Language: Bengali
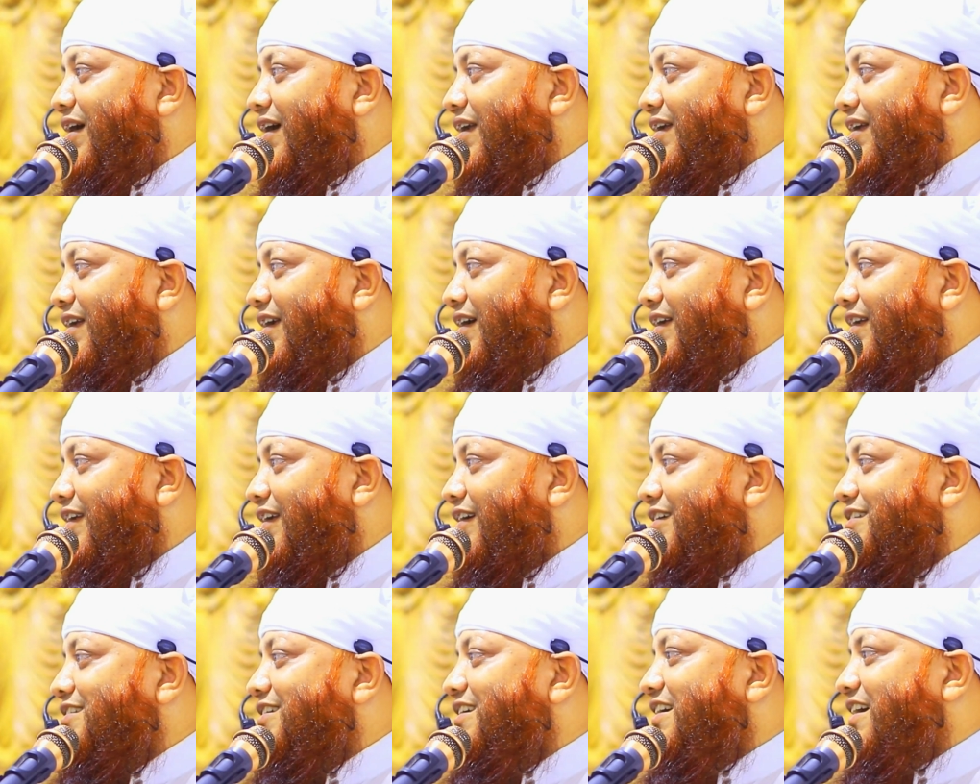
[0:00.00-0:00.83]
করে আল্লাহ
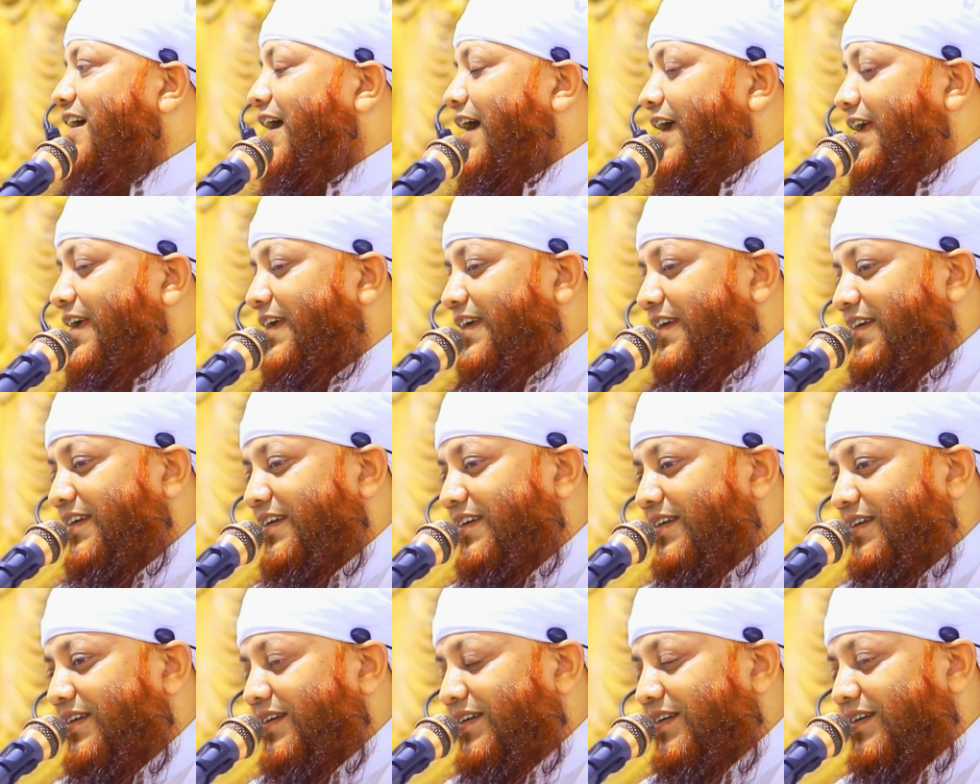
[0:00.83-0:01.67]
আল্লাহ শিখায়
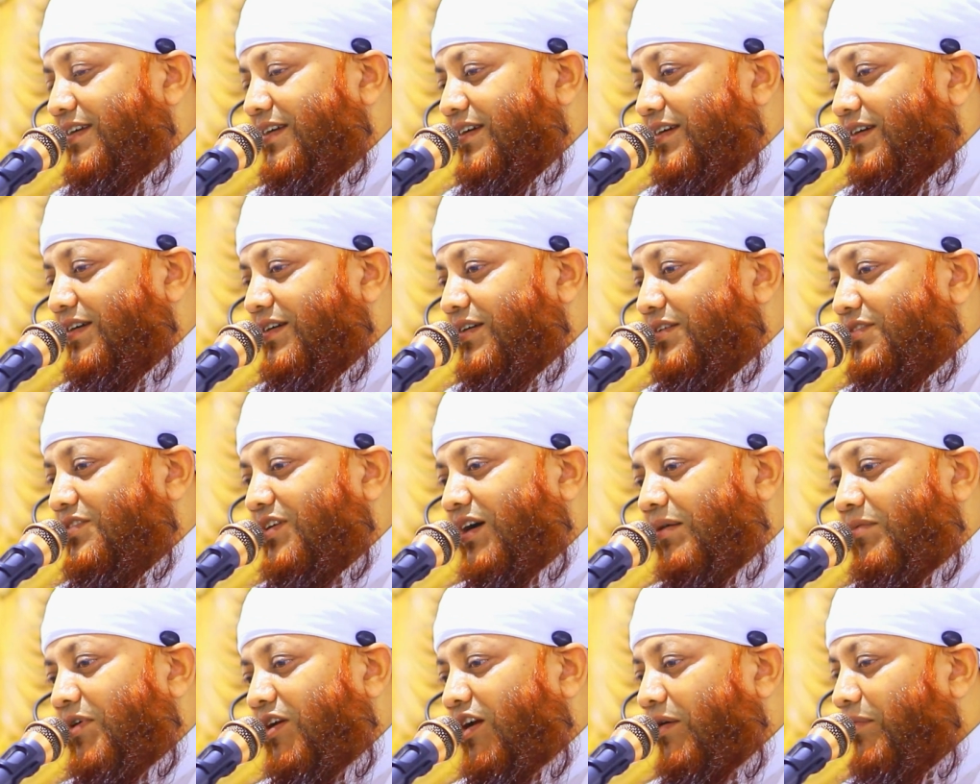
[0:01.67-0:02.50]
তো
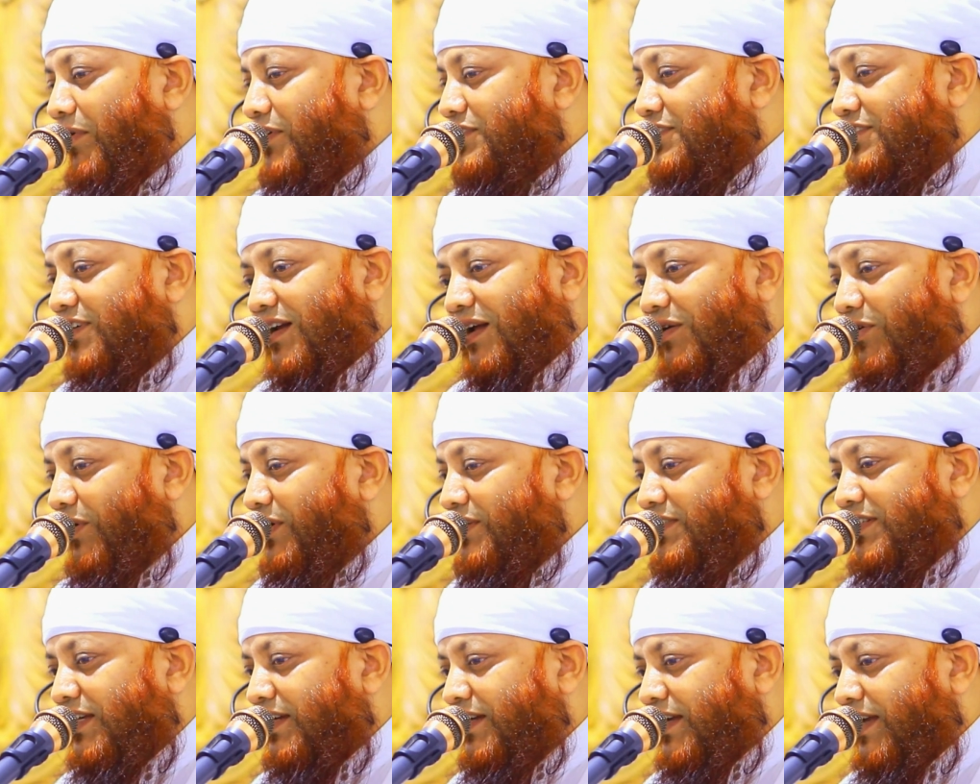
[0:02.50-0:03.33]
আমার অবস্থাটা
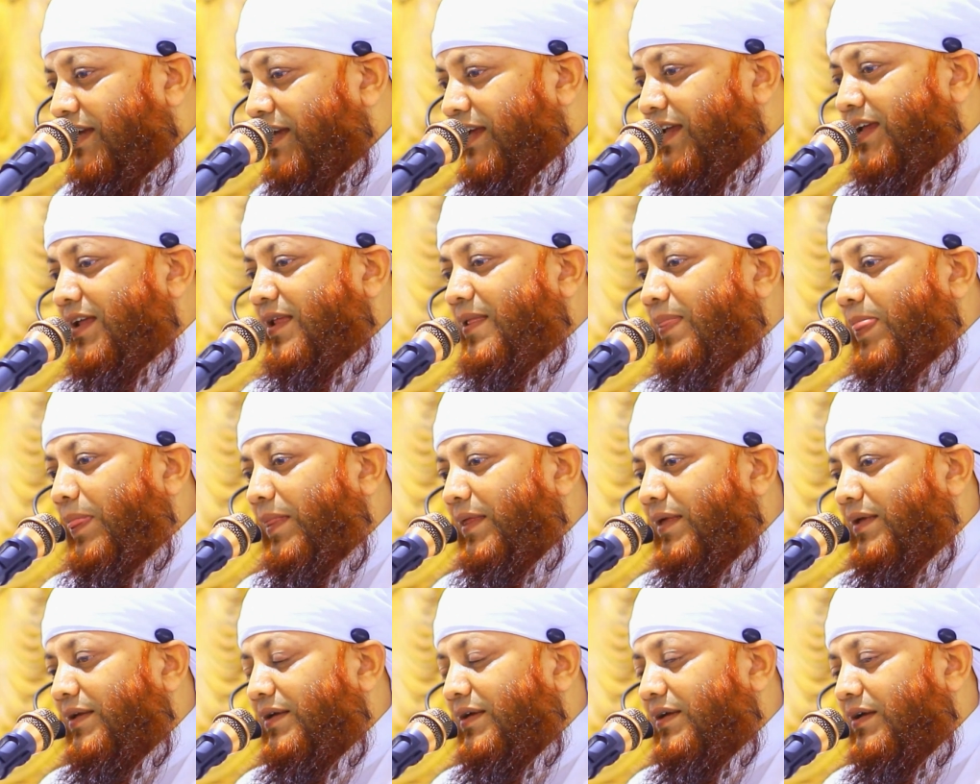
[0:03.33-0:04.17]
হয়েছে কি
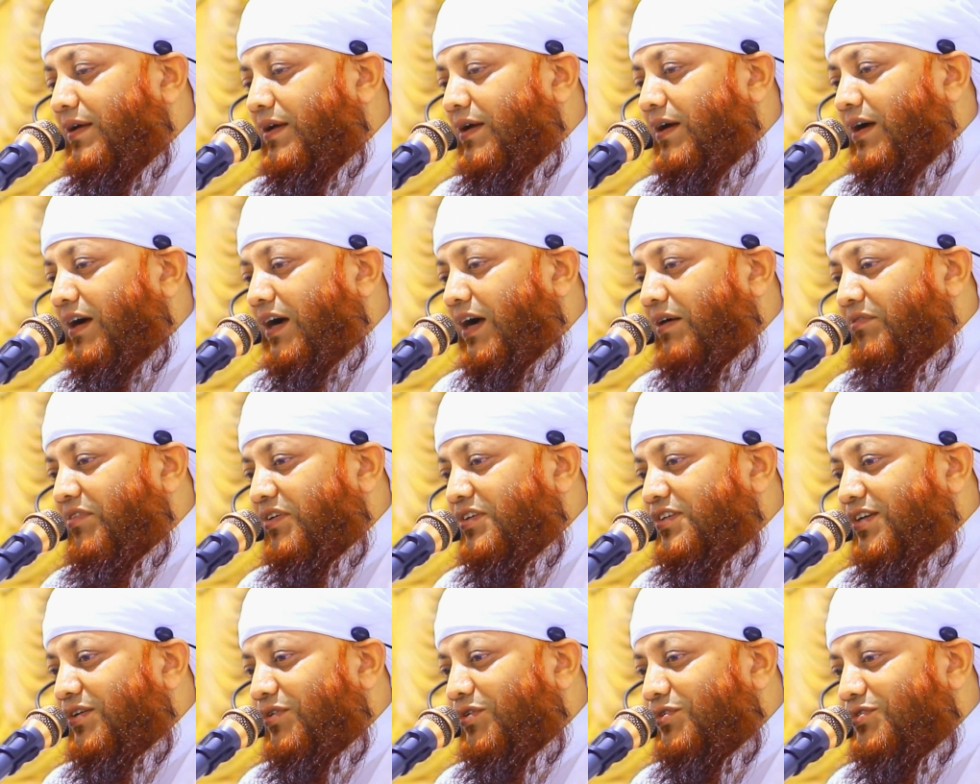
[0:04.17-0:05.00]

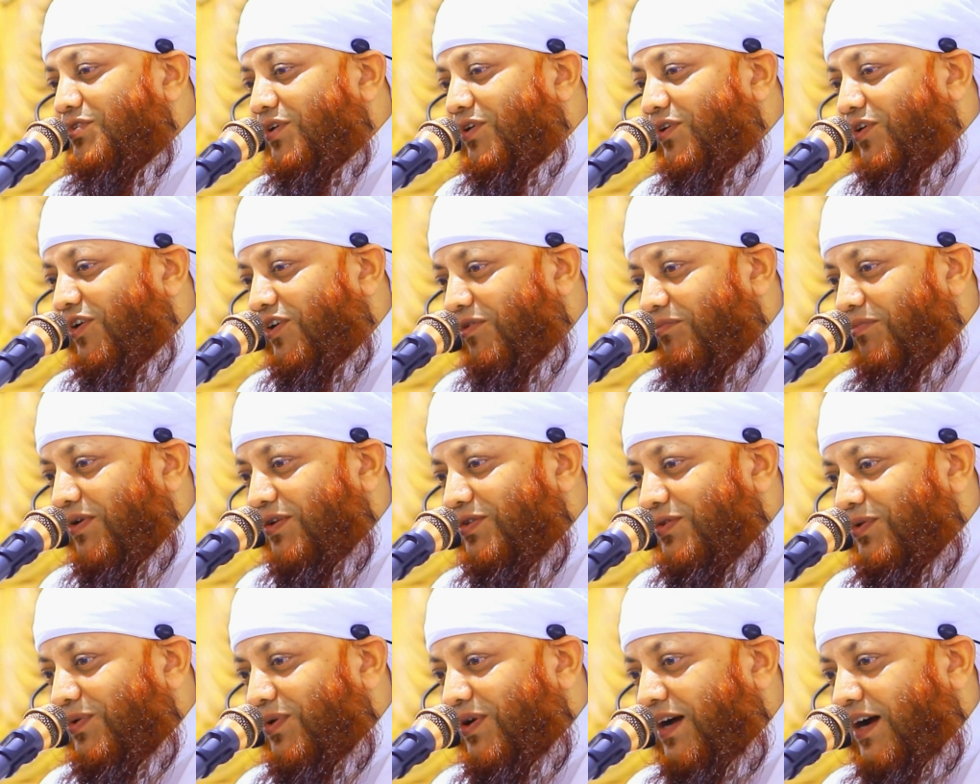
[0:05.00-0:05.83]
হাবিজি হুজুর
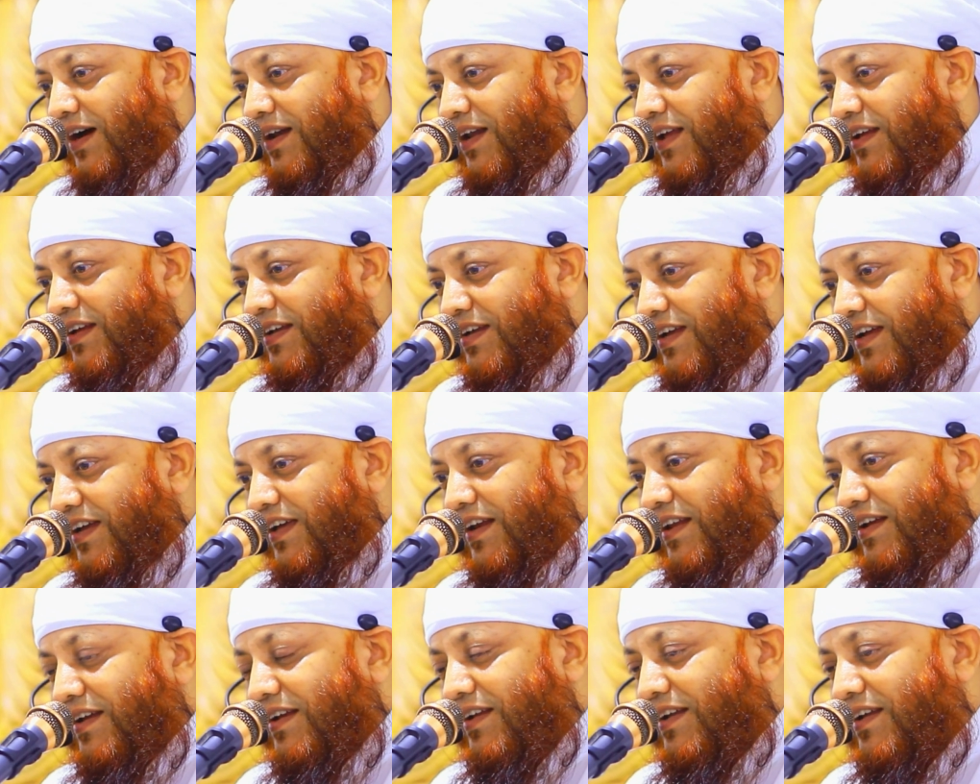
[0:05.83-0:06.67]
রহমাতুল্লাহ
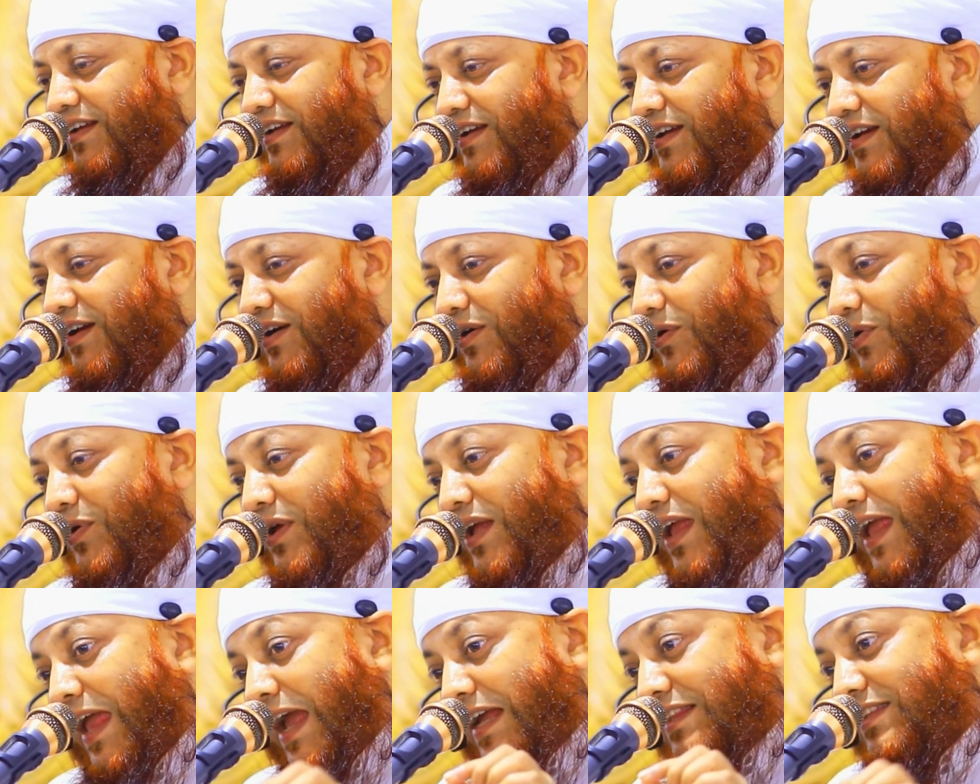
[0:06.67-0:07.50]
আলাইহের ওই
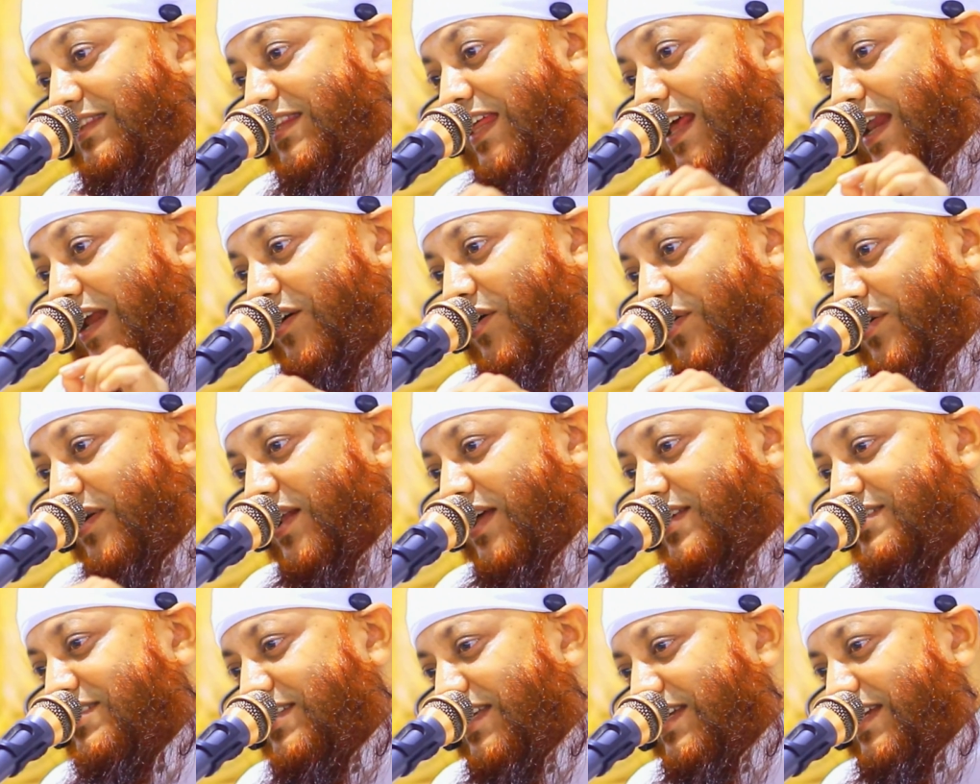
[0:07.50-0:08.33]
এক দেড়
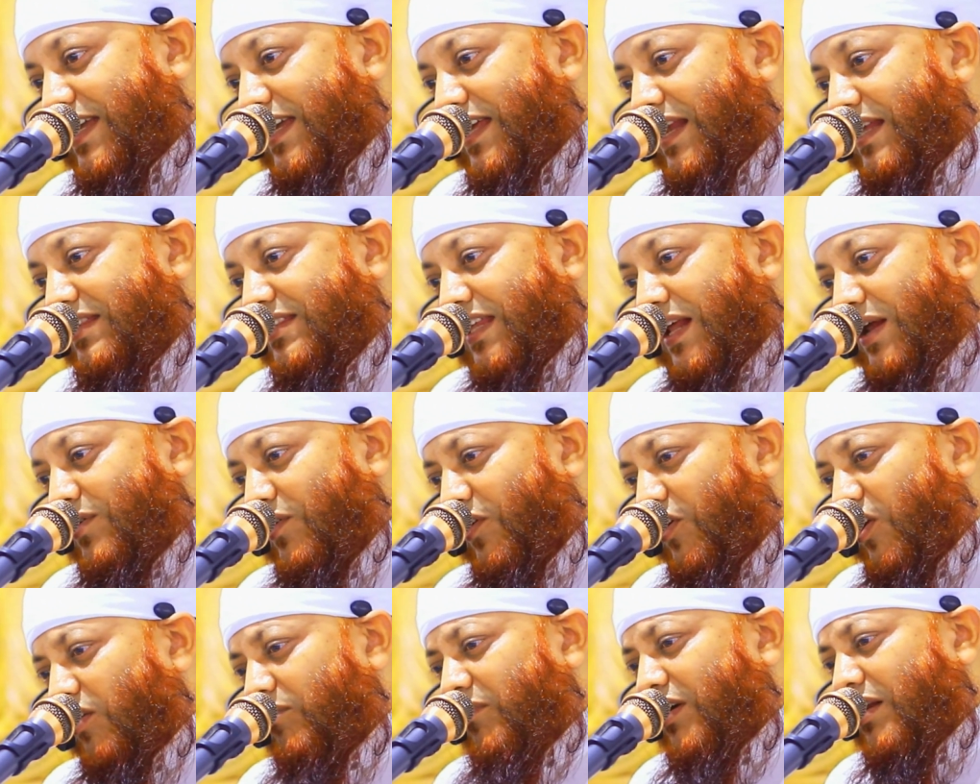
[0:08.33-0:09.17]
ঘন্টা জিকির তার
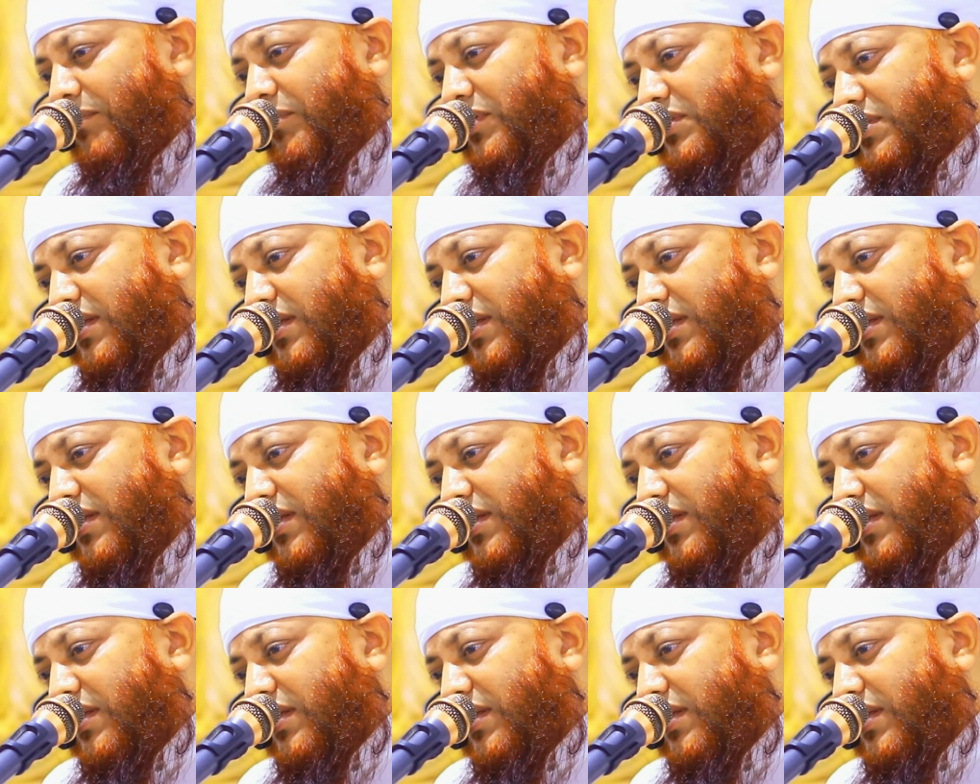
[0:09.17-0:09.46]
কলবের